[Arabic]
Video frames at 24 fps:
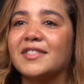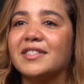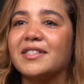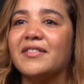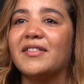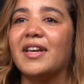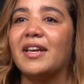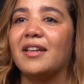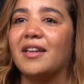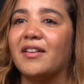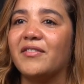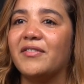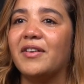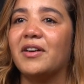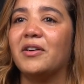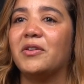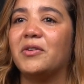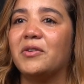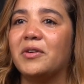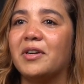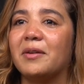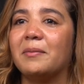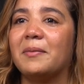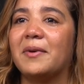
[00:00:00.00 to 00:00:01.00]
فانا
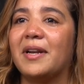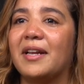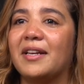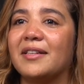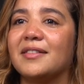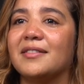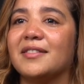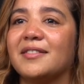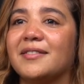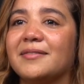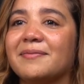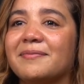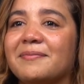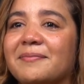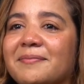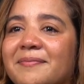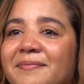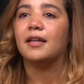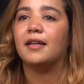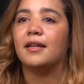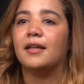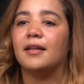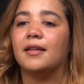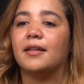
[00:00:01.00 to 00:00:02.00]
فخوره براسي
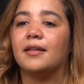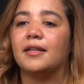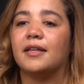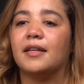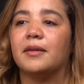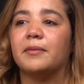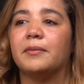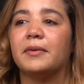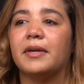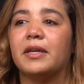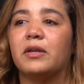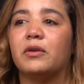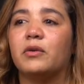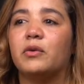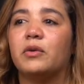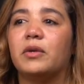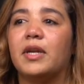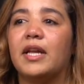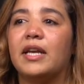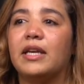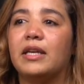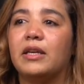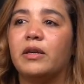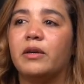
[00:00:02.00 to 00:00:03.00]
أه كنبغي نقول
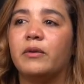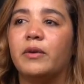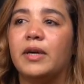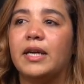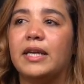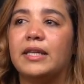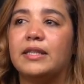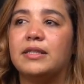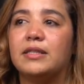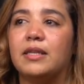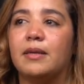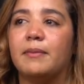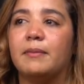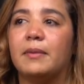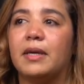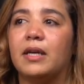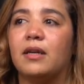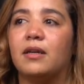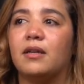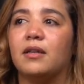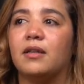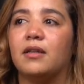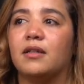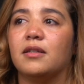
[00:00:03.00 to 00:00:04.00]
لاي واحد
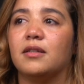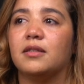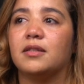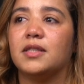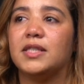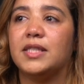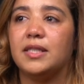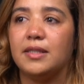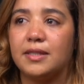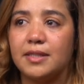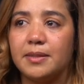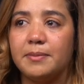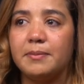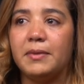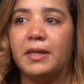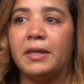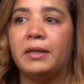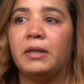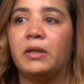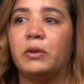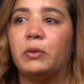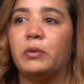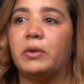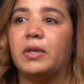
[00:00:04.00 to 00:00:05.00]
زعما
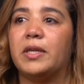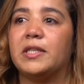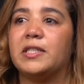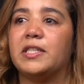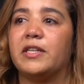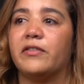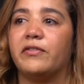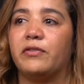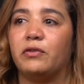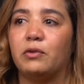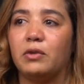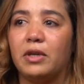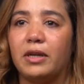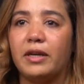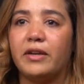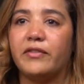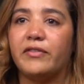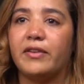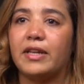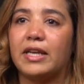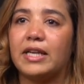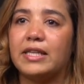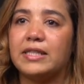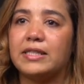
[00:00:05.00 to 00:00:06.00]
تيسمعني ولا شاف ولا
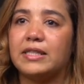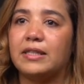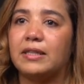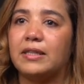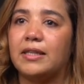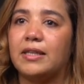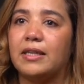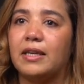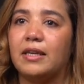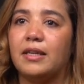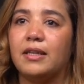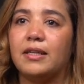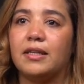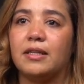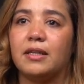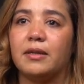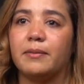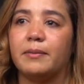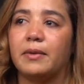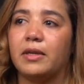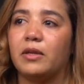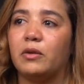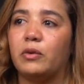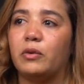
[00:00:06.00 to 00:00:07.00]
عرف القصه ديالي
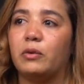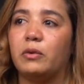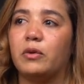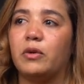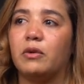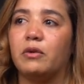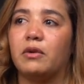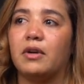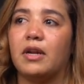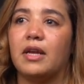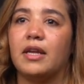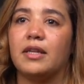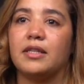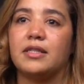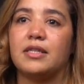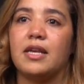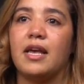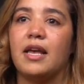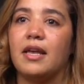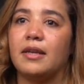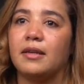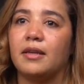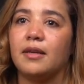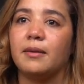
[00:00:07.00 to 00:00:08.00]
كنبغي نقول له راه حتى
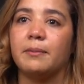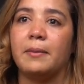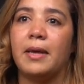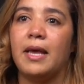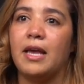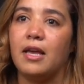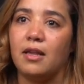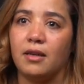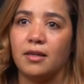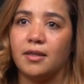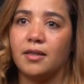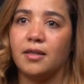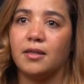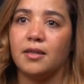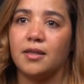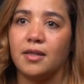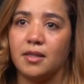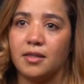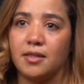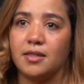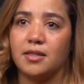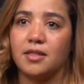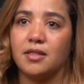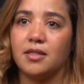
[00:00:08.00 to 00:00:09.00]
انا بحالك
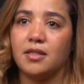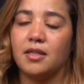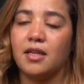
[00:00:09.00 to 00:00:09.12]
كنت